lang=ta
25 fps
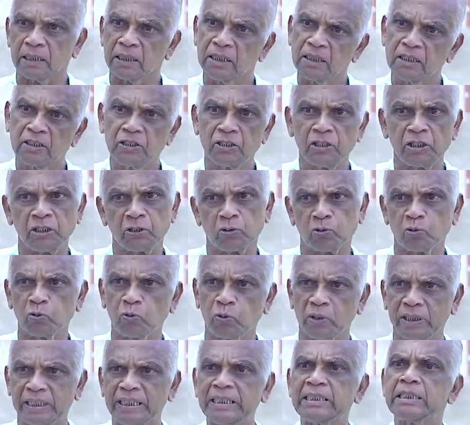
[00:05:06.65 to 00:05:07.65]
இஞ்சி
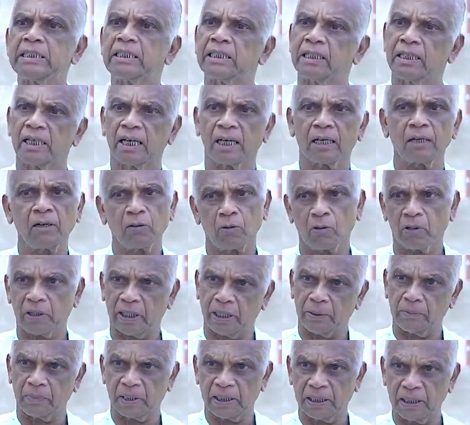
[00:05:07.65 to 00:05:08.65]
சூழ் இஞ்சினாக்கா
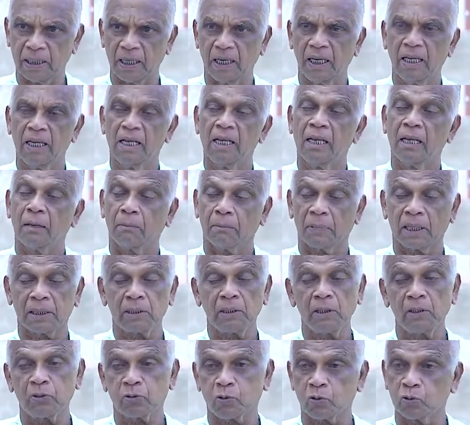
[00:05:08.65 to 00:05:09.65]
கோட்டை மதில்
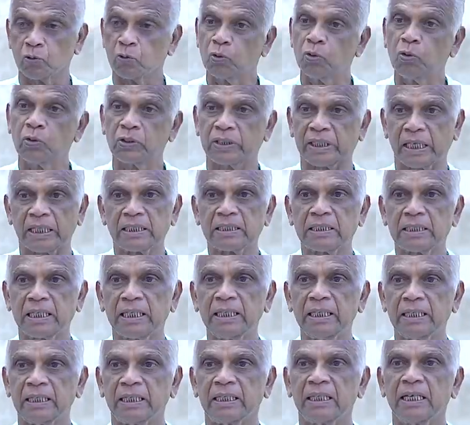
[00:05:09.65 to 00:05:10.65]
மதில் சூழ் தஞ்சை